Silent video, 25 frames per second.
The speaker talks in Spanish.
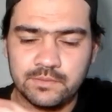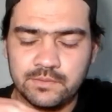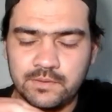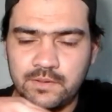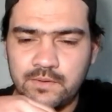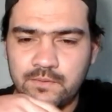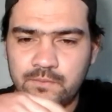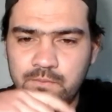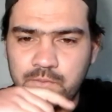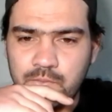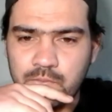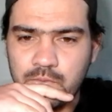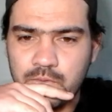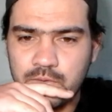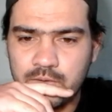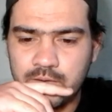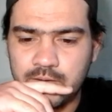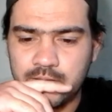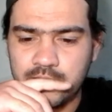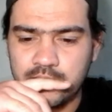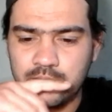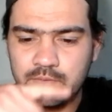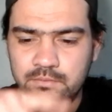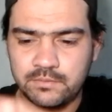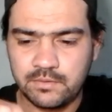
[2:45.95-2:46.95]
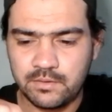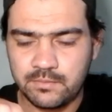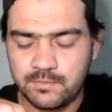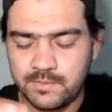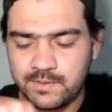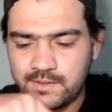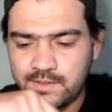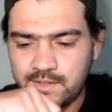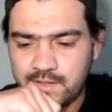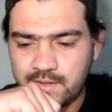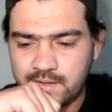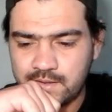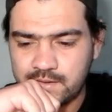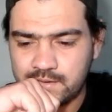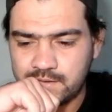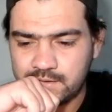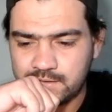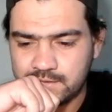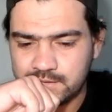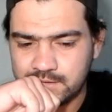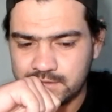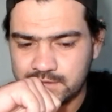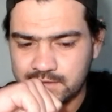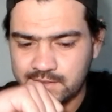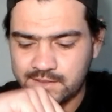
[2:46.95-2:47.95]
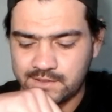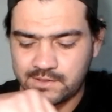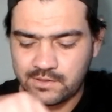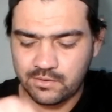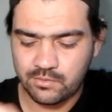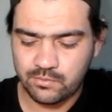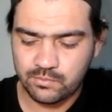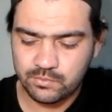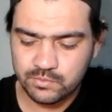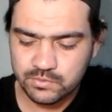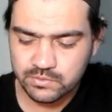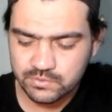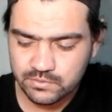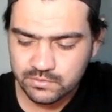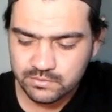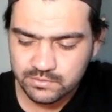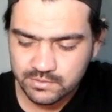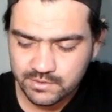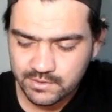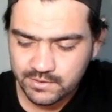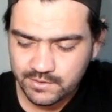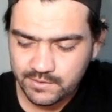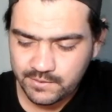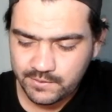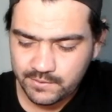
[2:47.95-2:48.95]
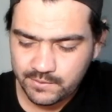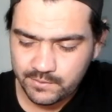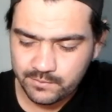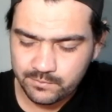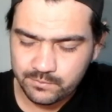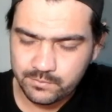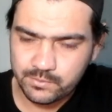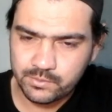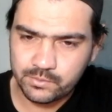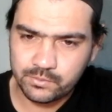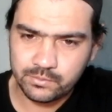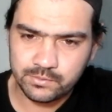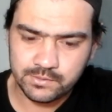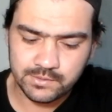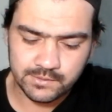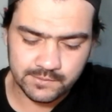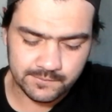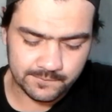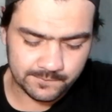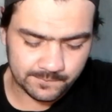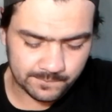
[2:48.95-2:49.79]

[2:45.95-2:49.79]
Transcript: el fútbol que actualmente ha saltado mucho, me gusta